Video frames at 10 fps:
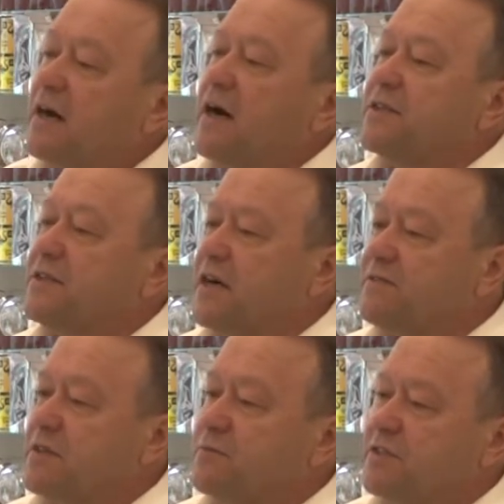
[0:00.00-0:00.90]
они
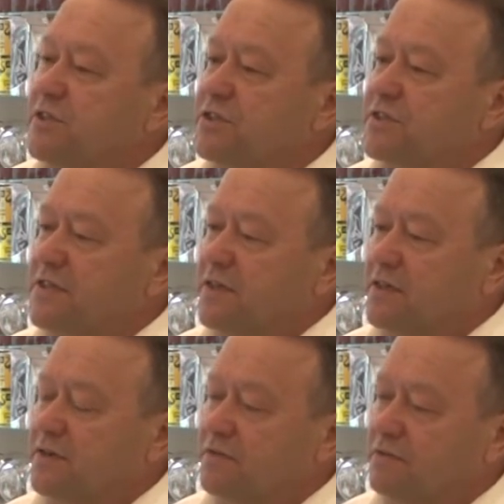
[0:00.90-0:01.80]

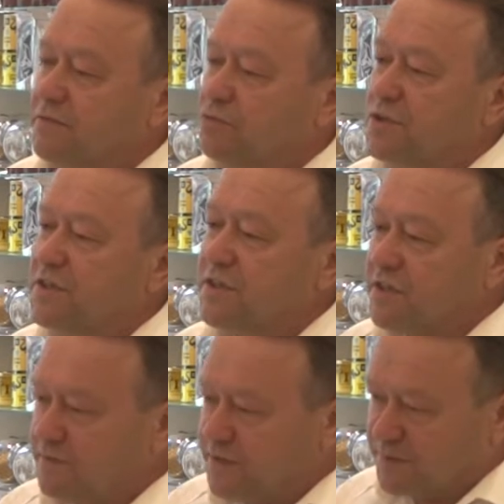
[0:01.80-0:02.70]
автоматически выводят их
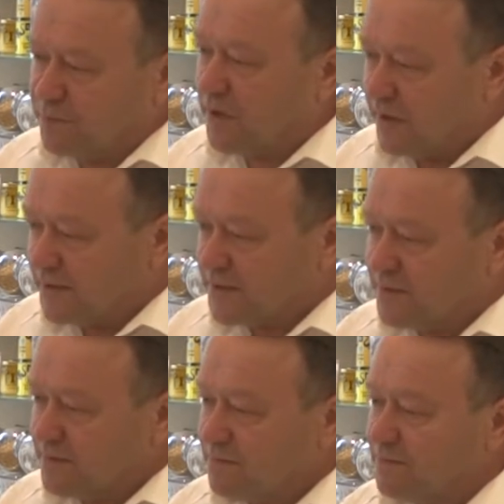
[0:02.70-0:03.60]
в
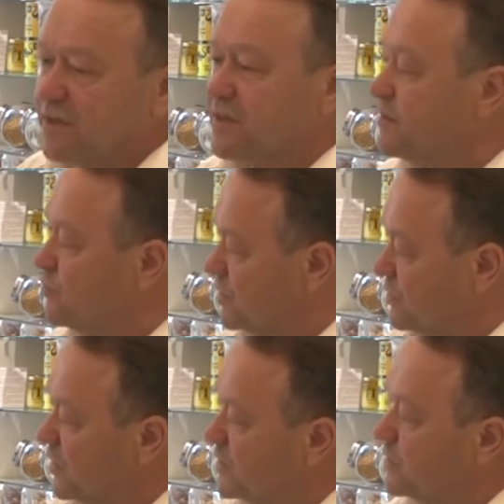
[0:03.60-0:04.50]
дисбаланс. Поэтому
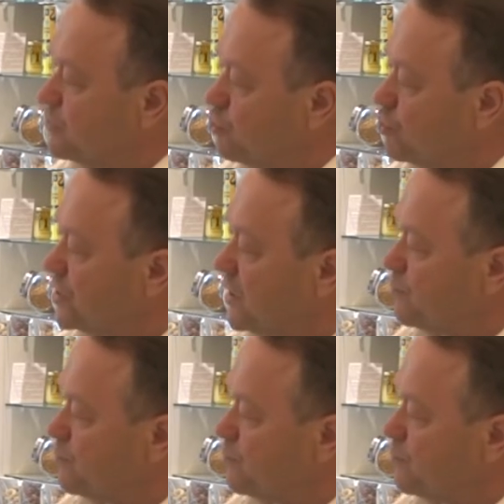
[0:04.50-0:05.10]
называется доша,